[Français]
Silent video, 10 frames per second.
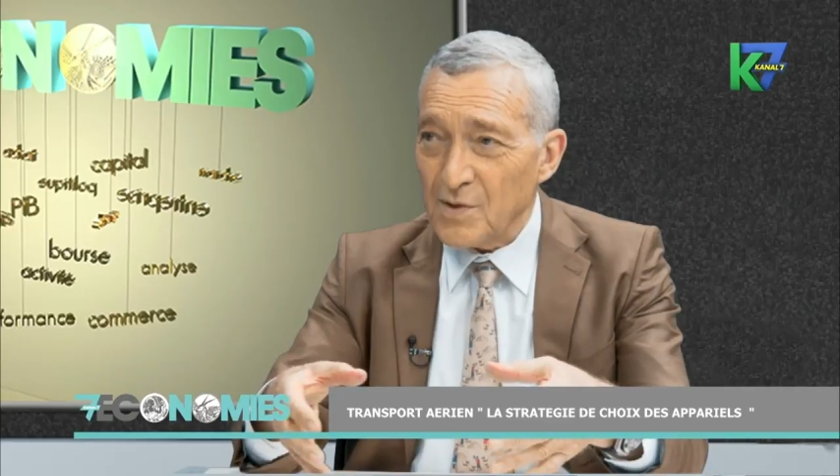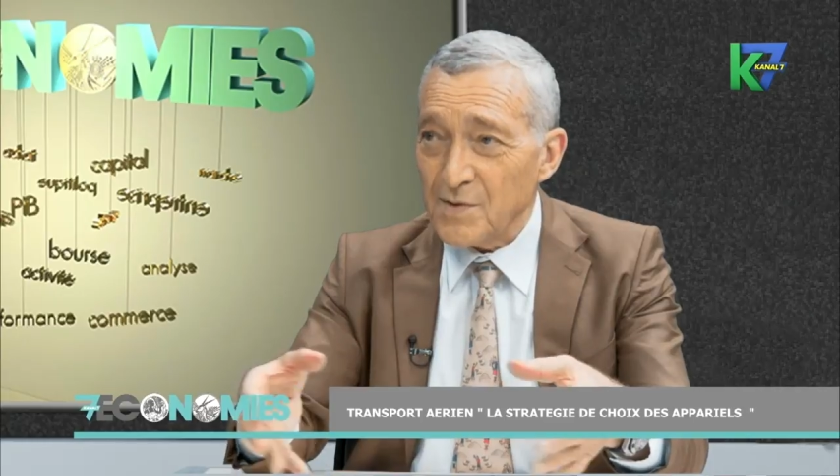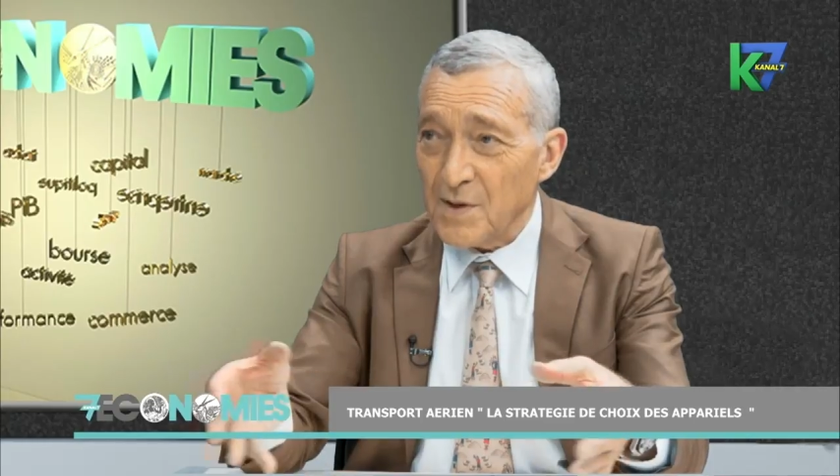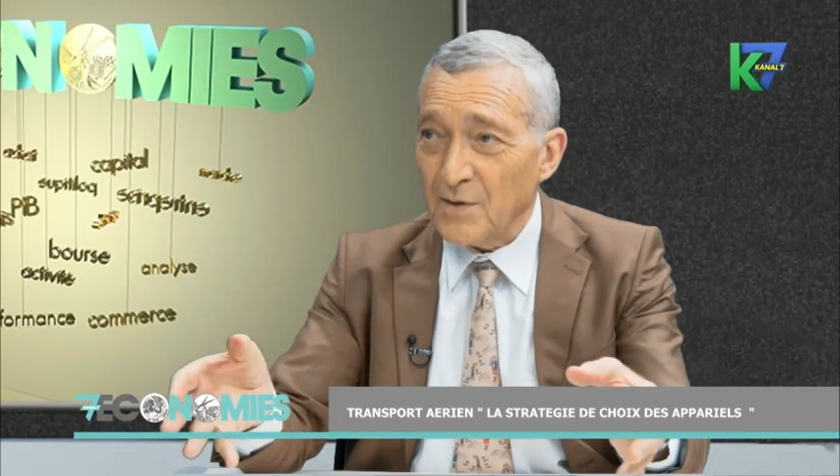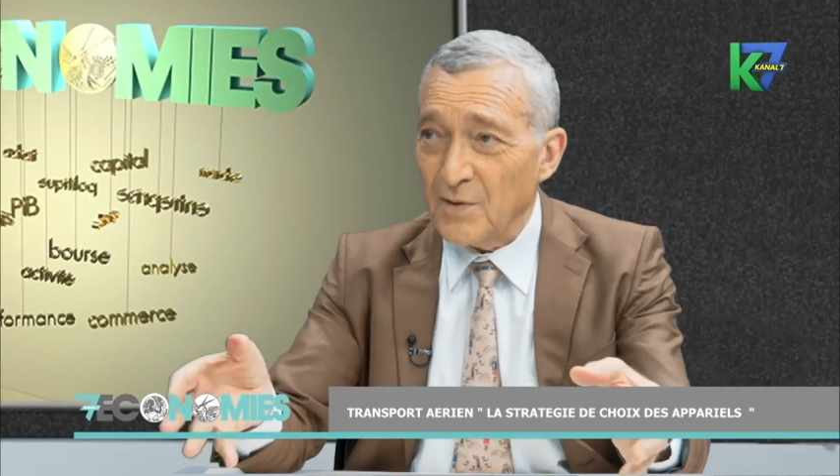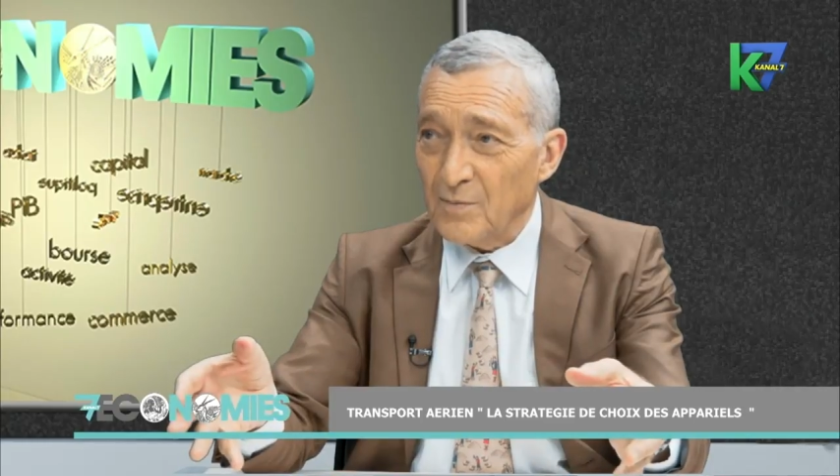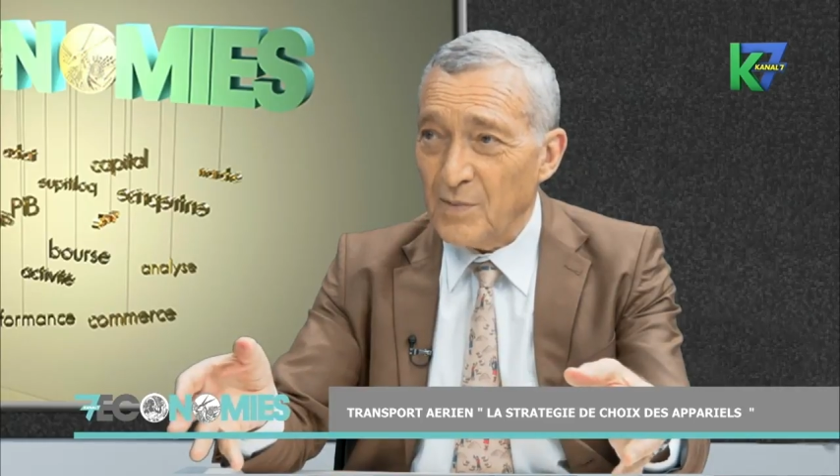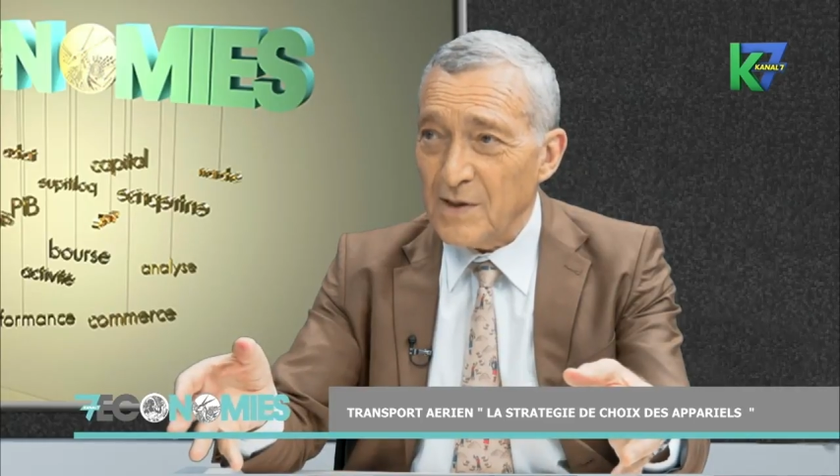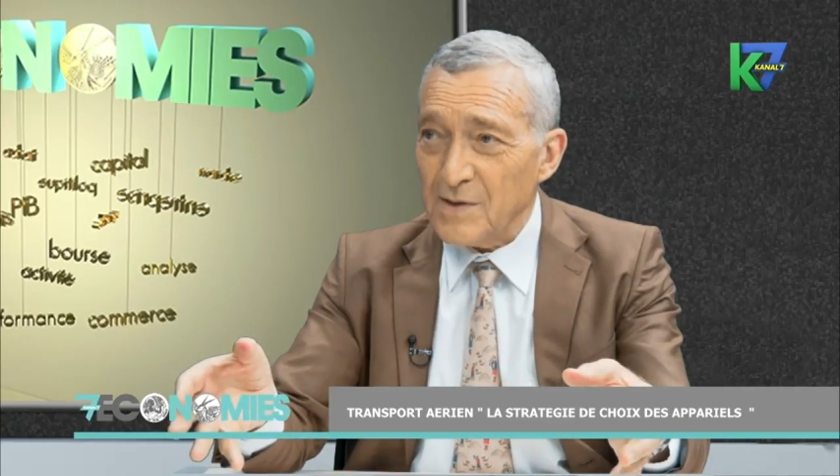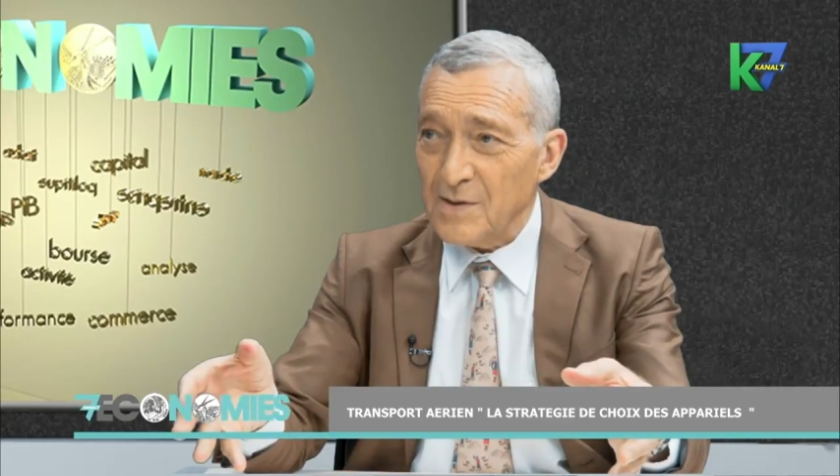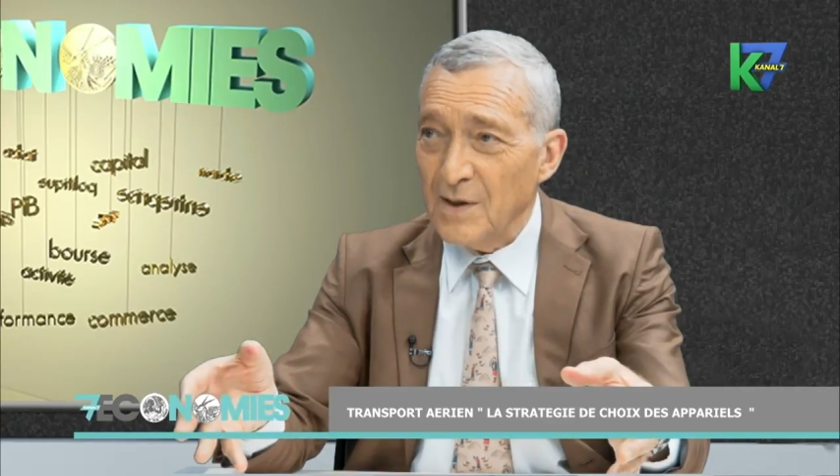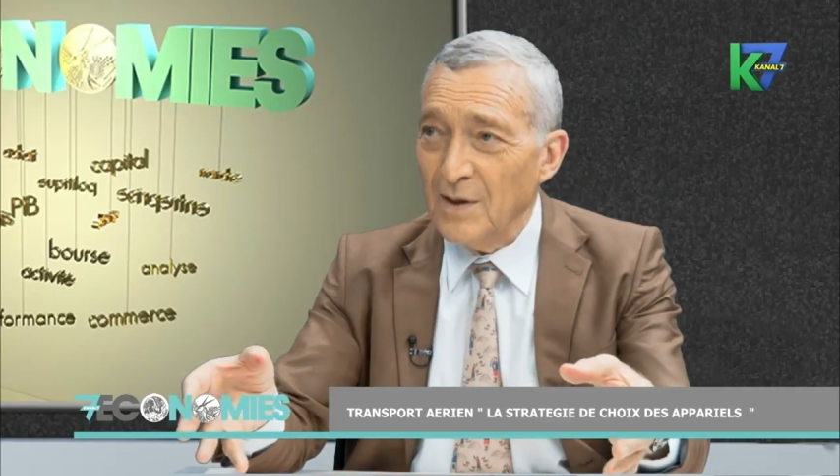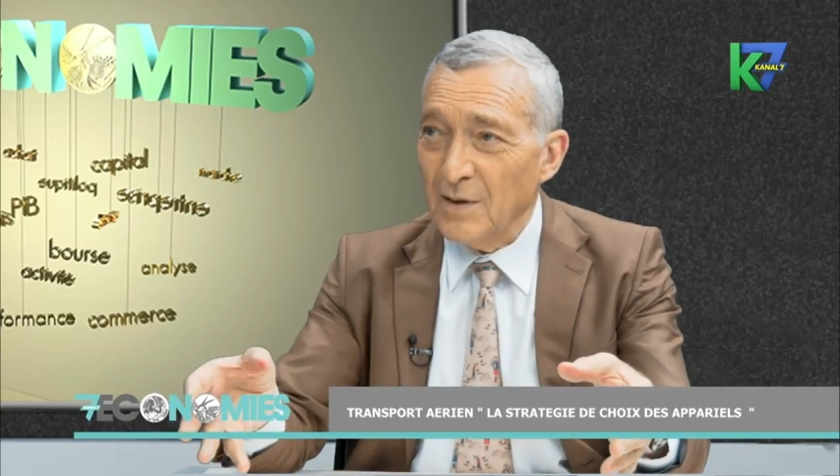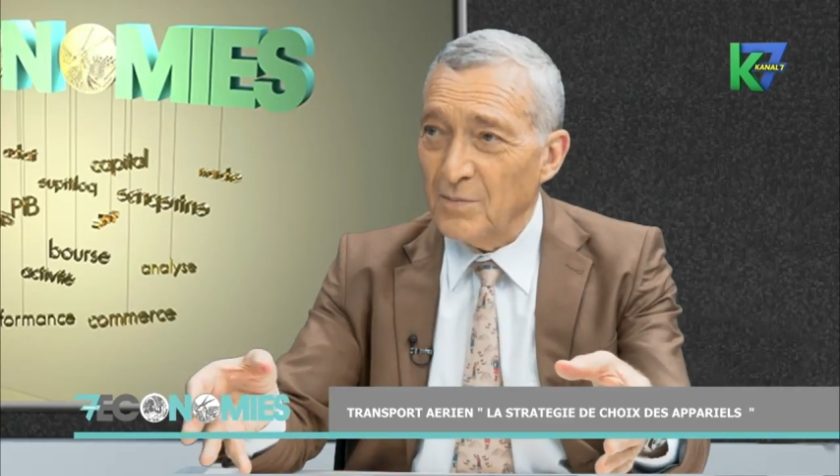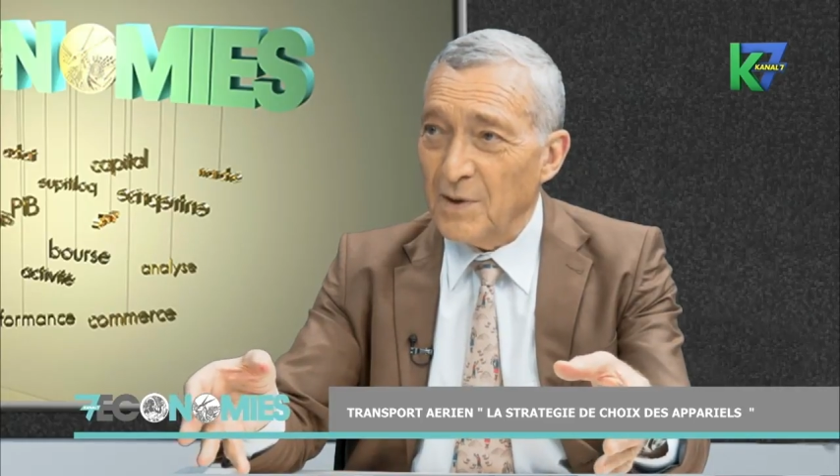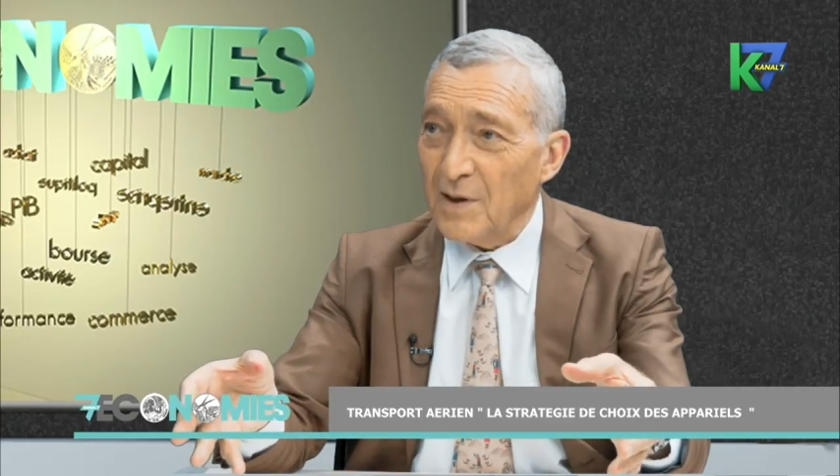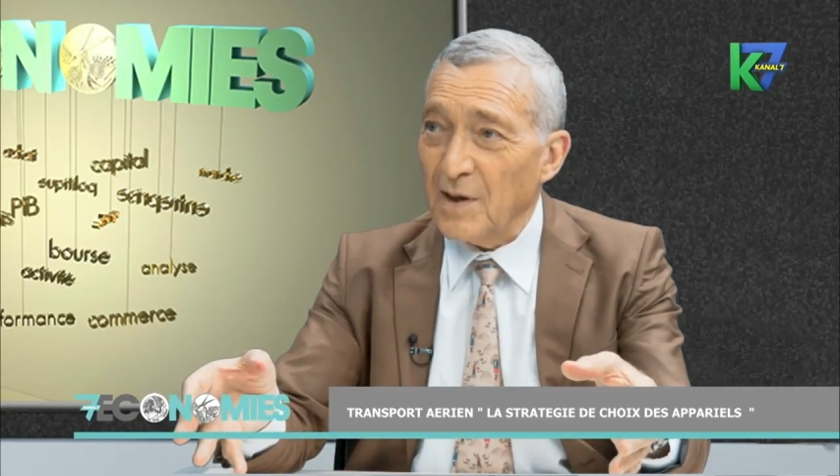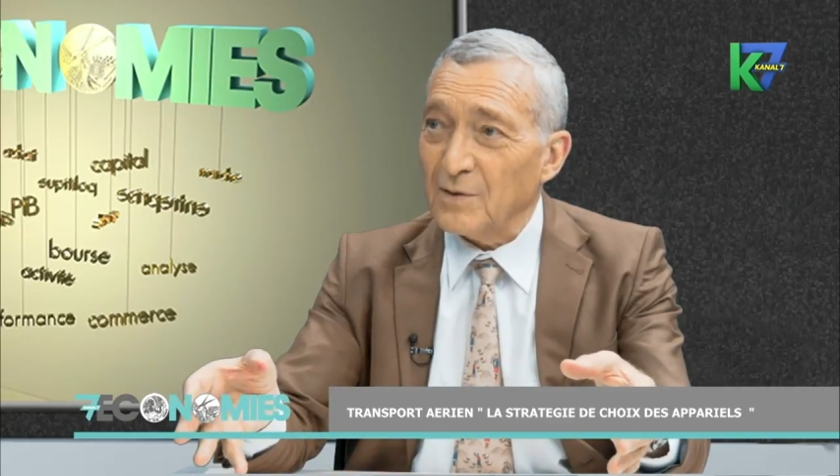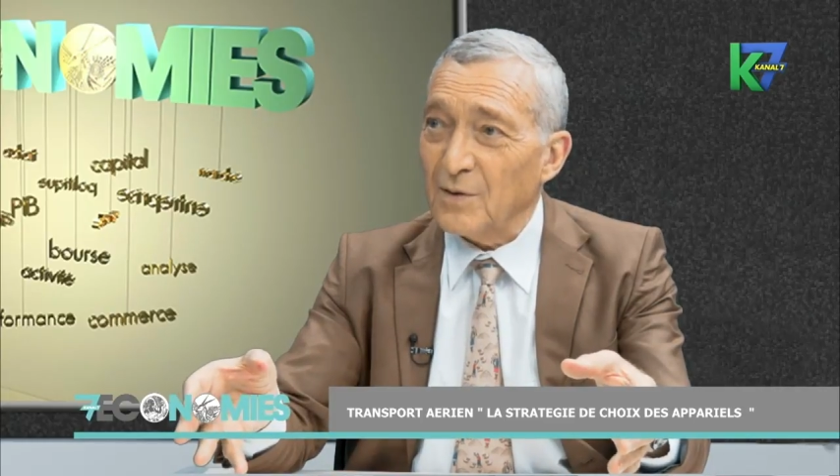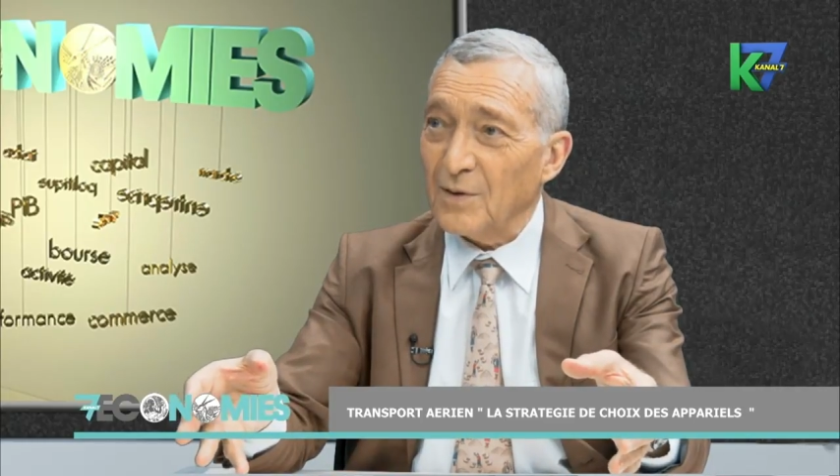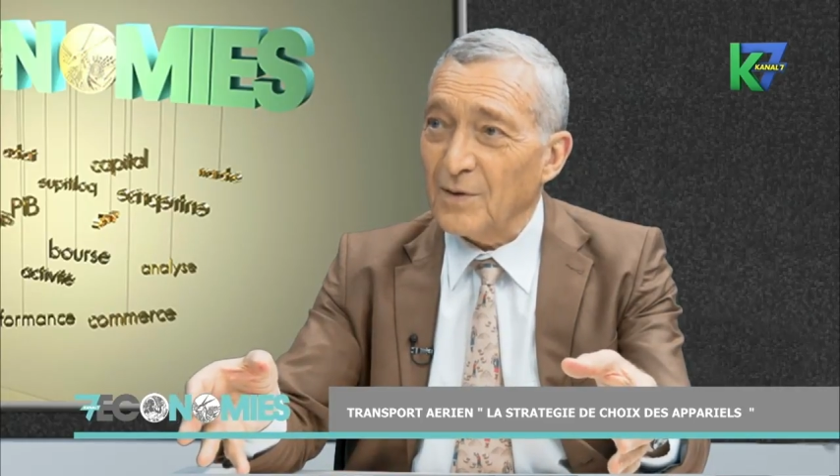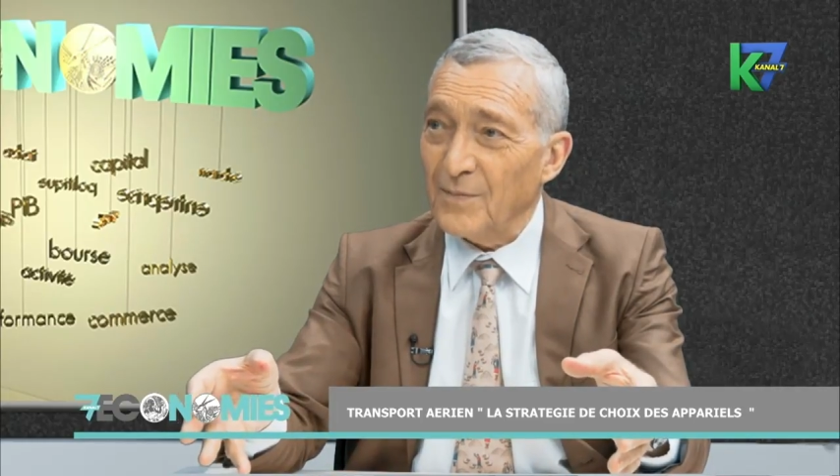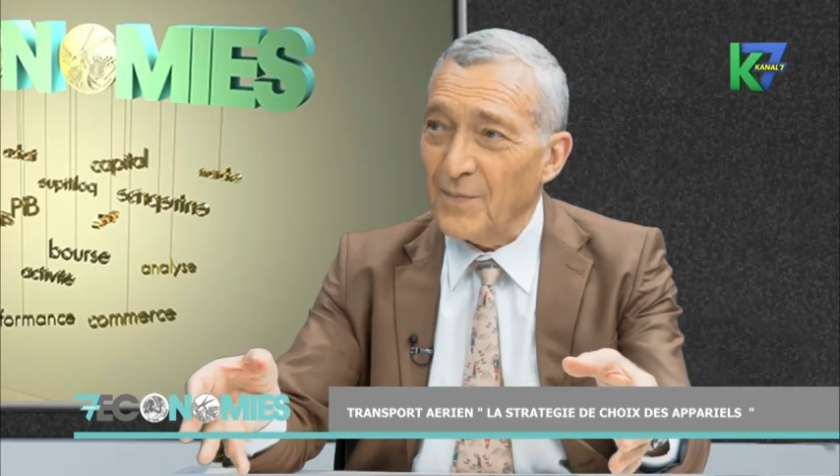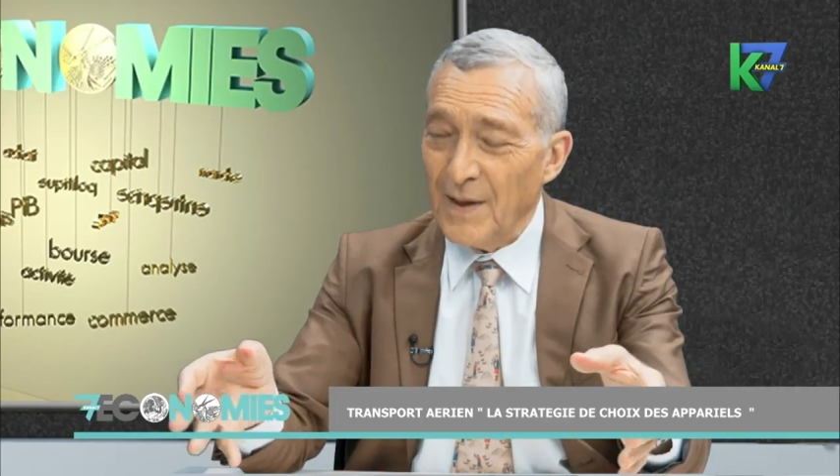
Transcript: 150 places biréacteurs.